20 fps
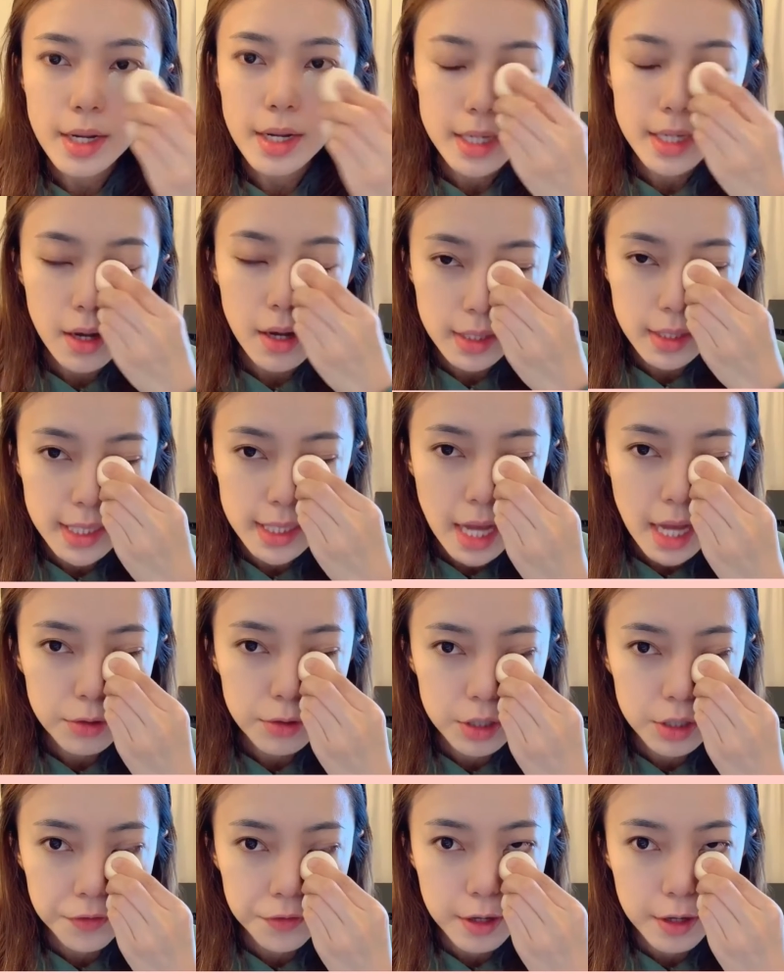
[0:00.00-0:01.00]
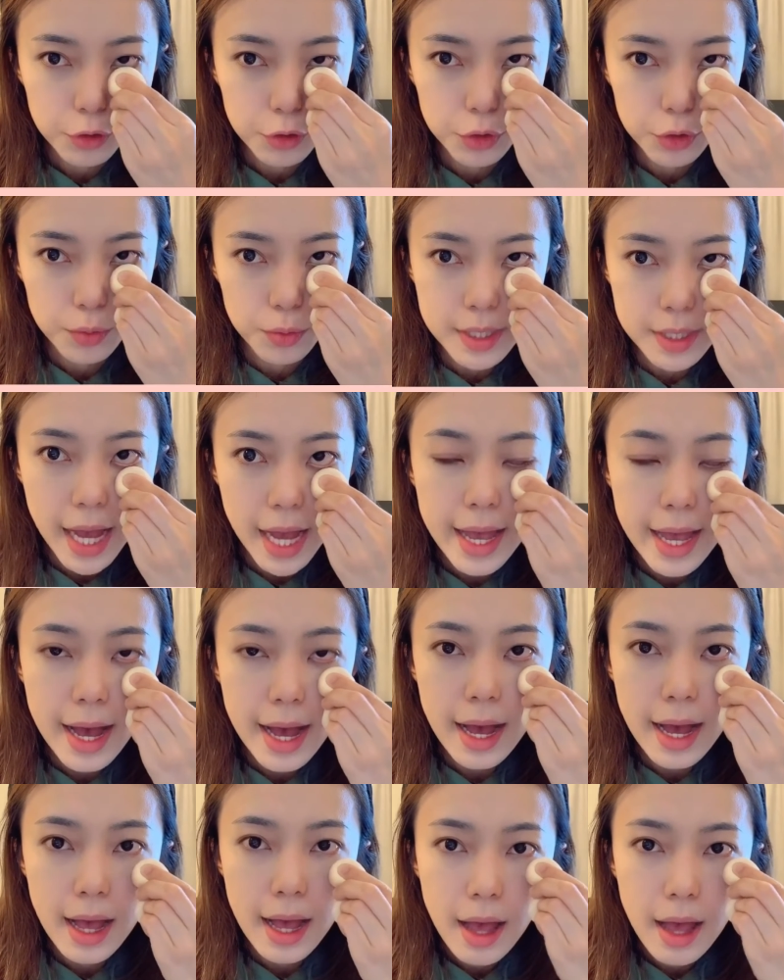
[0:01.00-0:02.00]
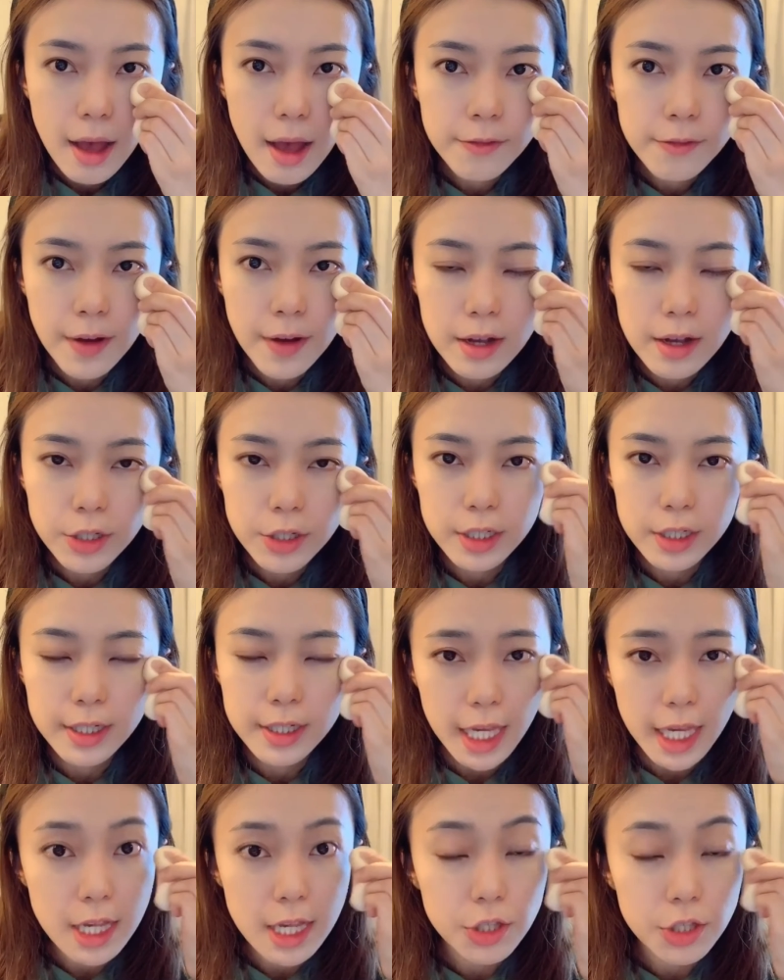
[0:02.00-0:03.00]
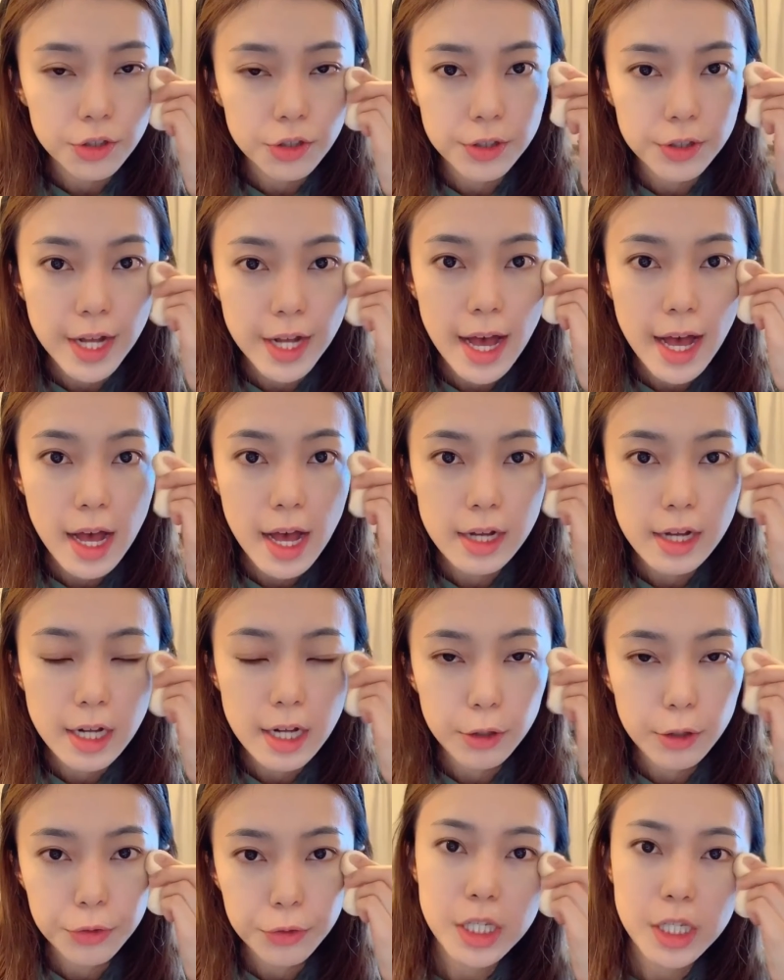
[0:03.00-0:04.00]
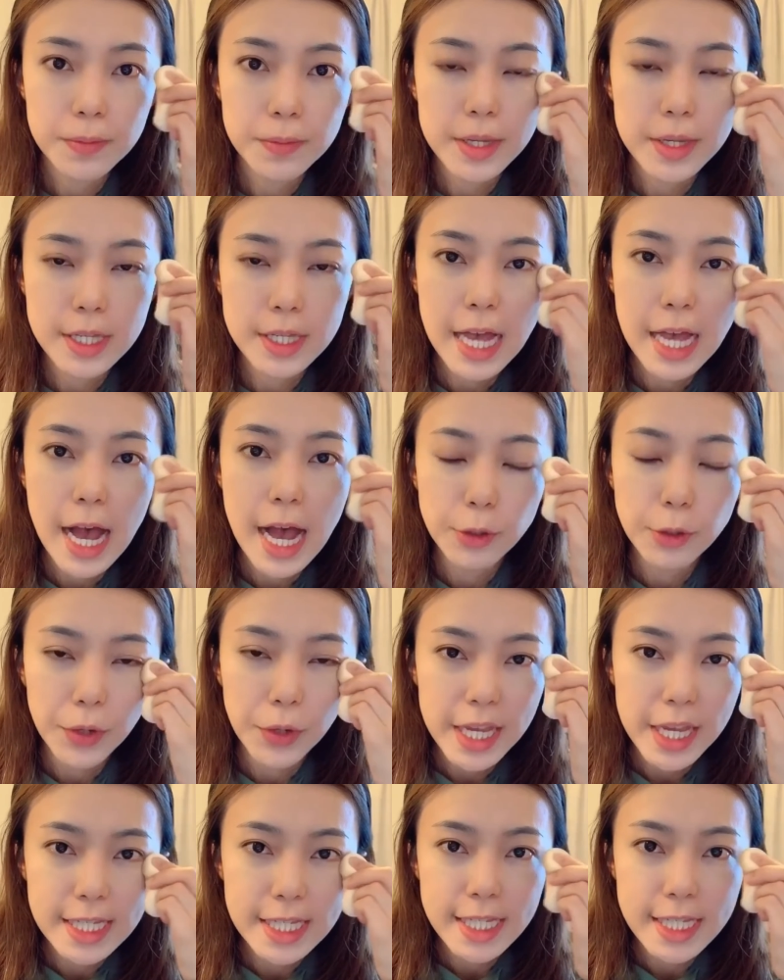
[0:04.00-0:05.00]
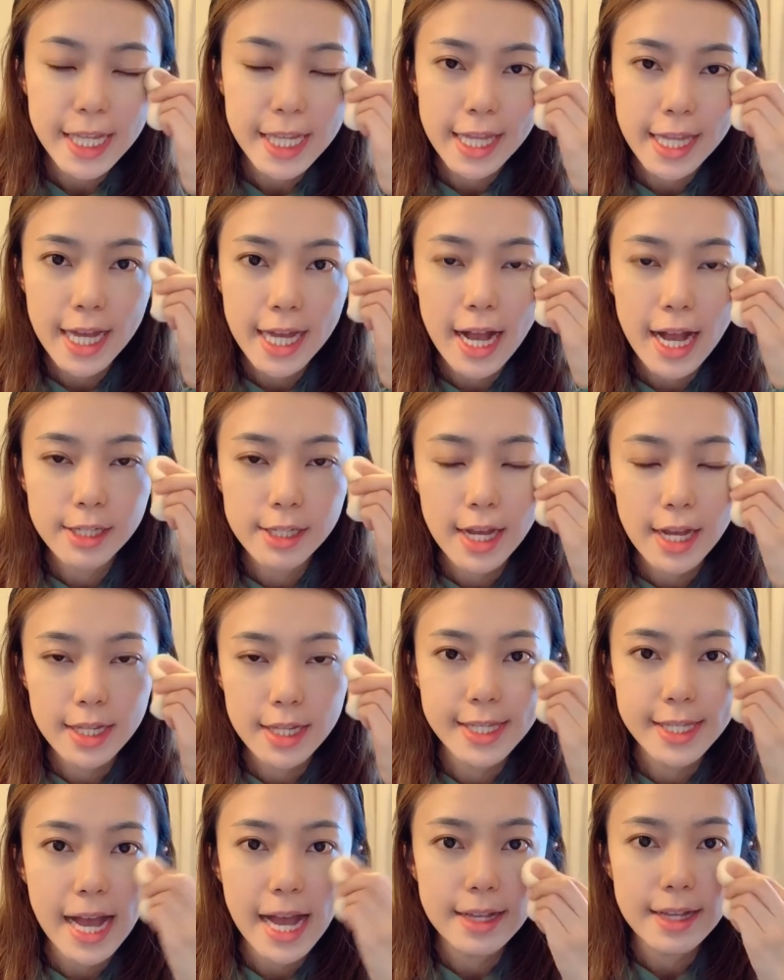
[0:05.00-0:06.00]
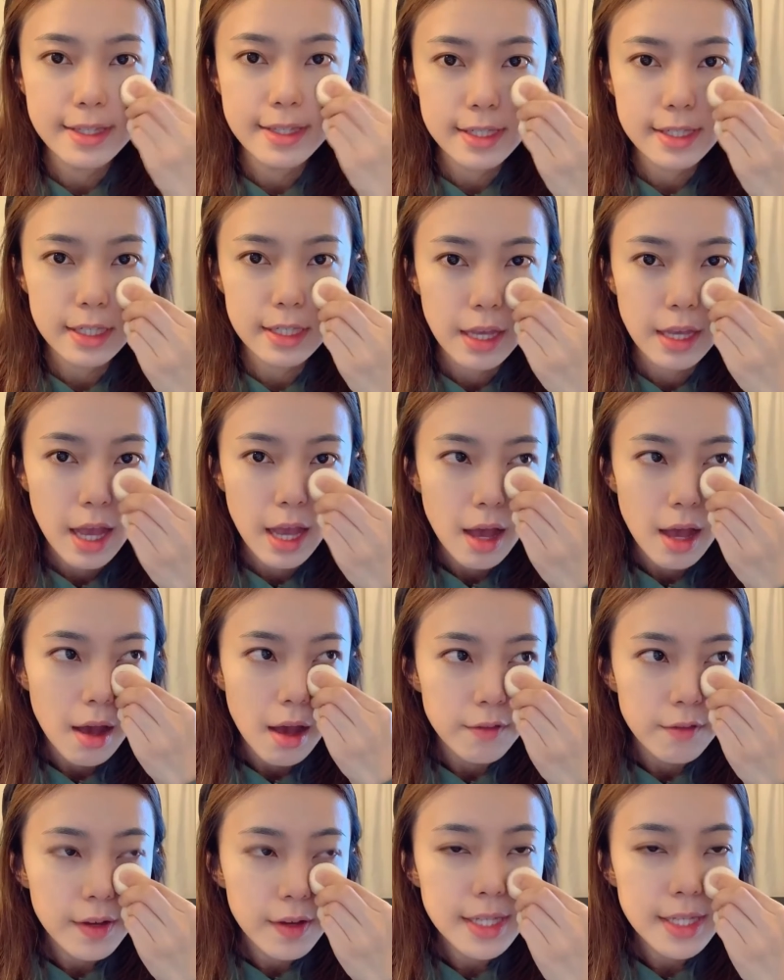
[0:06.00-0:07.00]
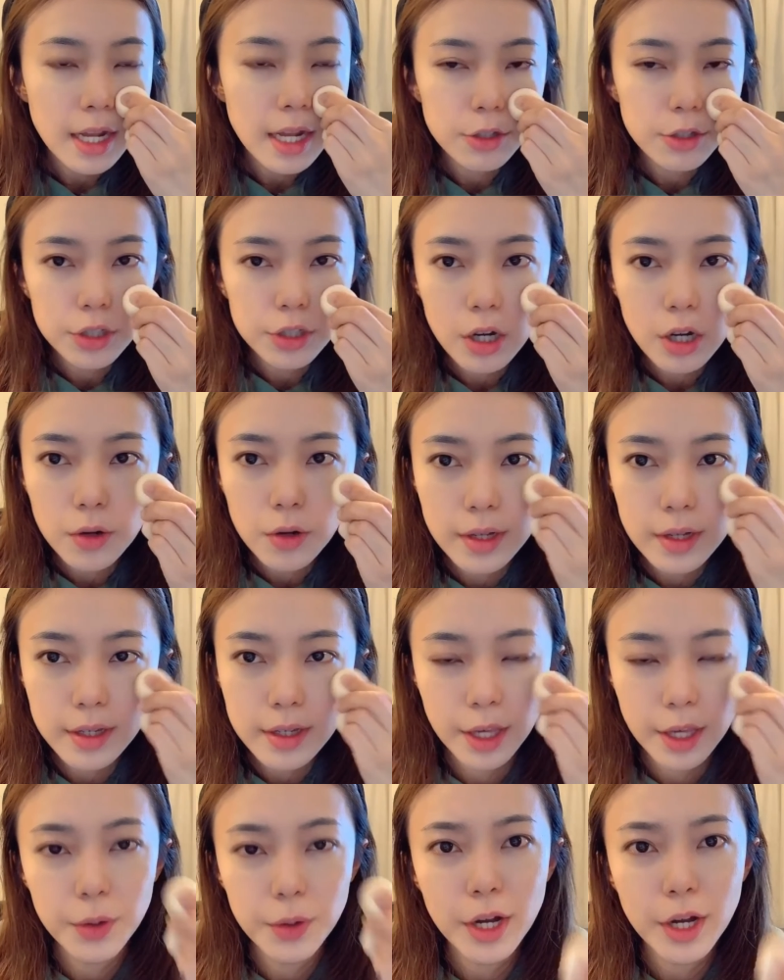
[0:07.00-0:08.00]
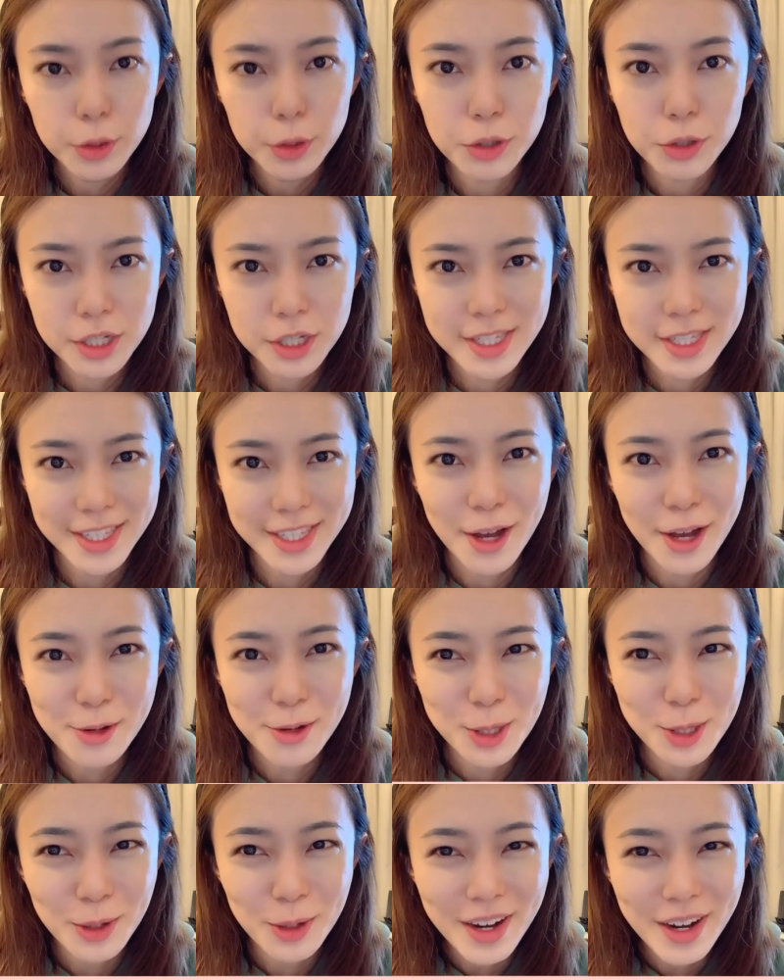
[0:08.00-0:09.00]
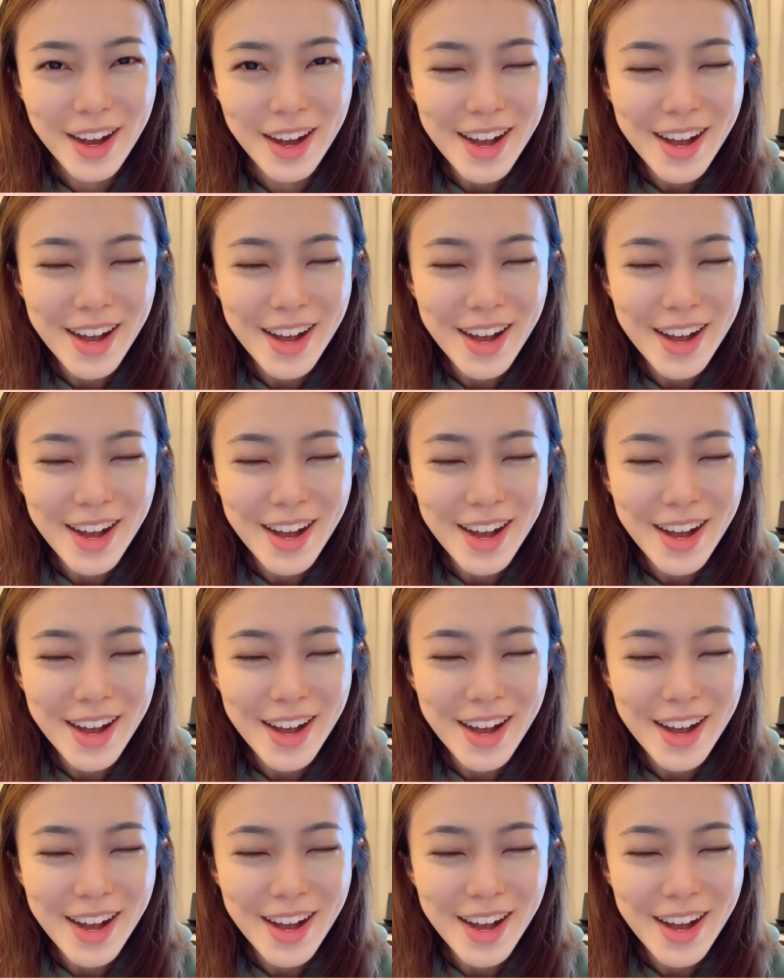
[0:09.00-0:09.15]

然后其他就是放暑假呀，放这个 Easter 啊，然后 Christmas 啊，农历新年啊这样的假期，放假的时候呢也有很多事情要做。